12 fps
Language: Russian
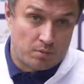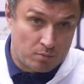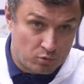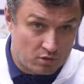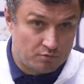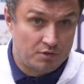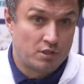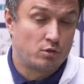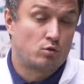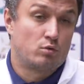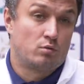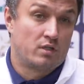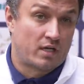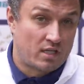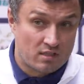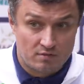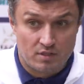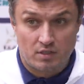по пути в Венгрию,
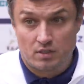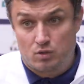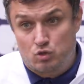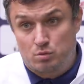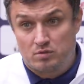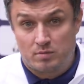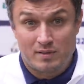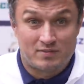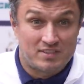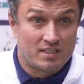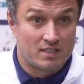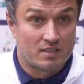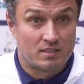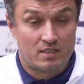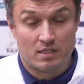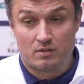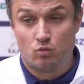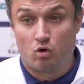находясь в Венгрии, тоже будем соблюдать все
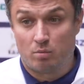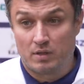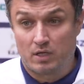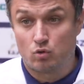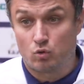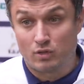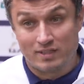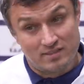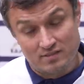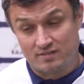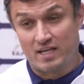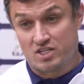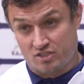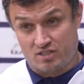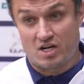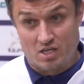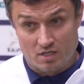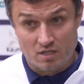те нормы, которые у нас есть в нашей
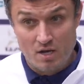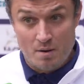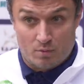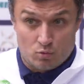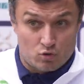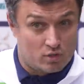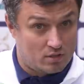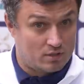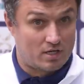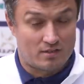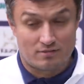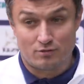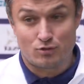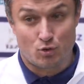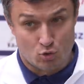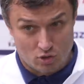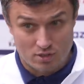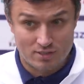стране, потому что они гораздо
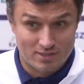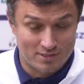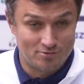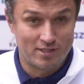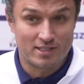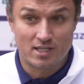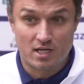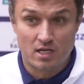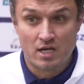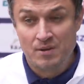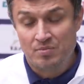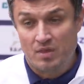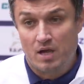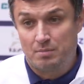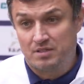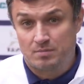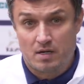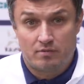строже, чем в Венгрии. А
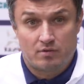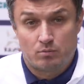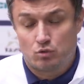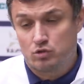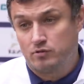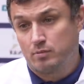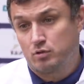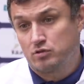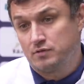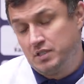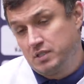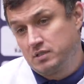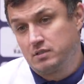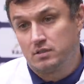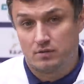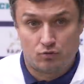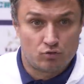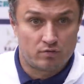по справкам тоже вопросов нет,
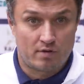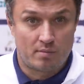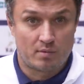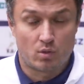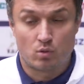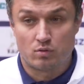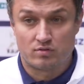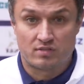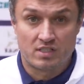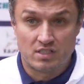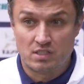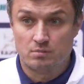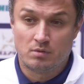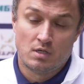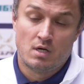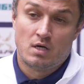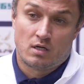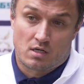э, все своевременно сдадим.
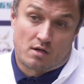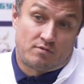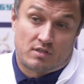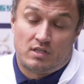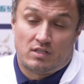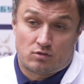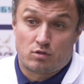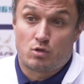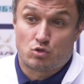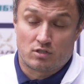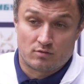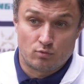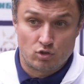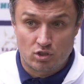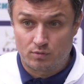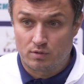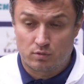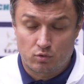График есть, который я уже
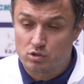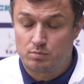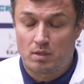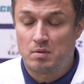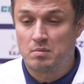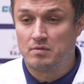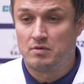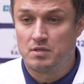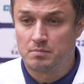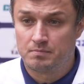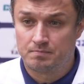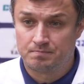озвучивал, тоже проблем не видим.